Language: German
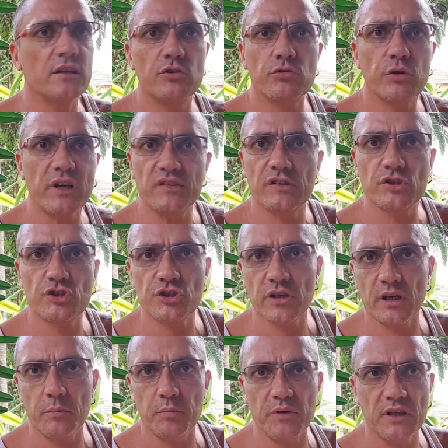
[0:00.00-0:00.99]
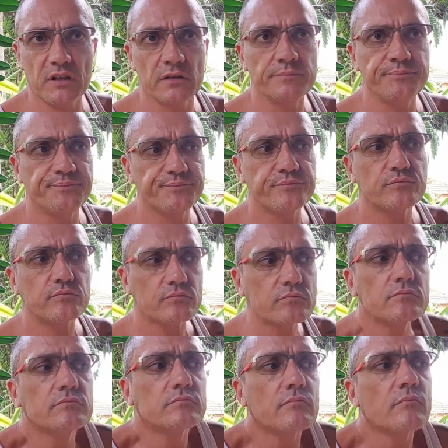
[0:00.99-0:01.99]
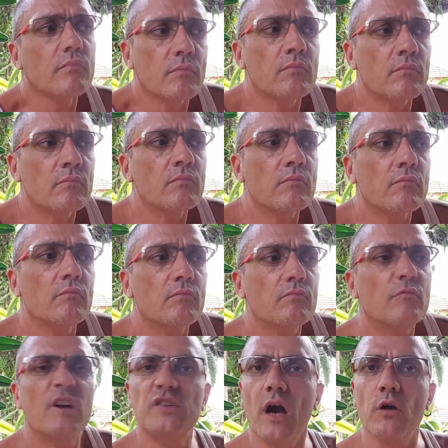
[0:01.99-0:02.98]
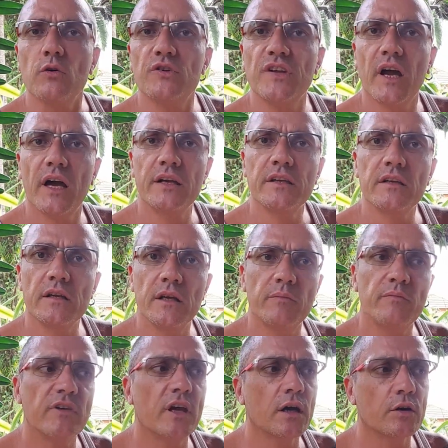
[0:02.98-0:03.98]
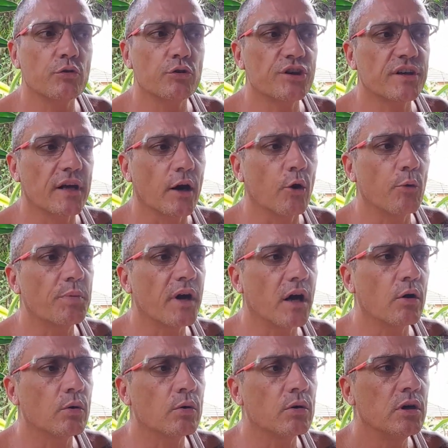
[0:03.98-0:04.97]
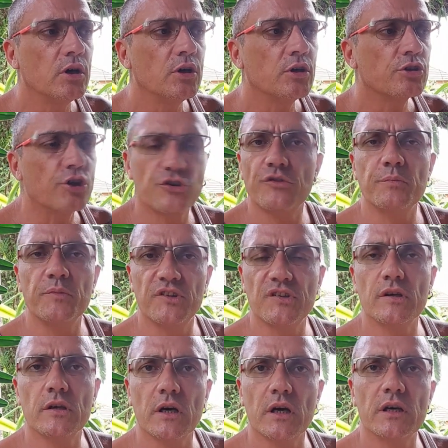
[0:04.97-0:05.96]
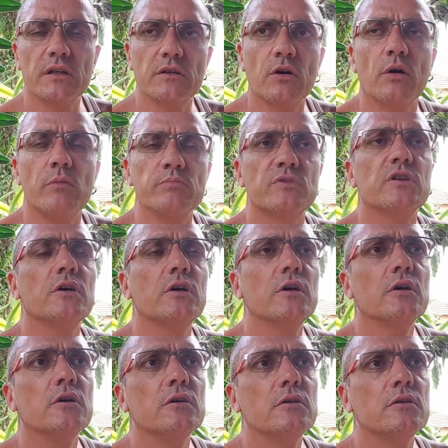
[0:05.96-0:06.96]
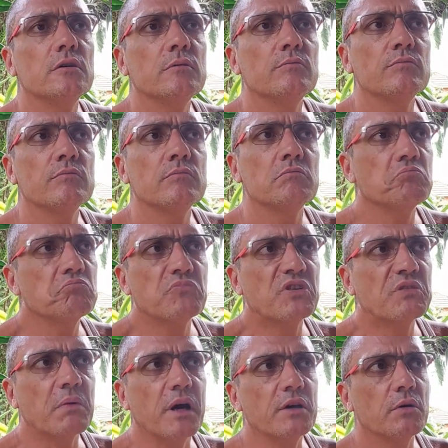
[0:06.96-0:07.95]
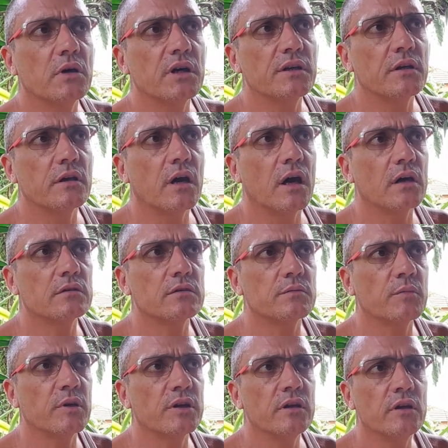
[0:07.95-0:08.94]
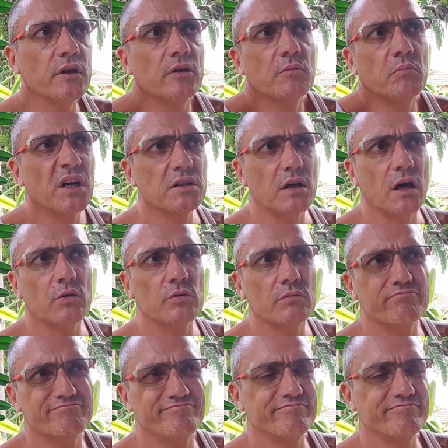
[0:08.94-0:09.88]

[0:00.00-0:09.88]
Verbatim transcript: den touristischen Gebieten was ja auch sehr angenehm wäre. Und ich glaube auch, dass es mit Sicherheit kommt. Ähm, zwei Uhr in der Nacht, ich meine, macht ja auch,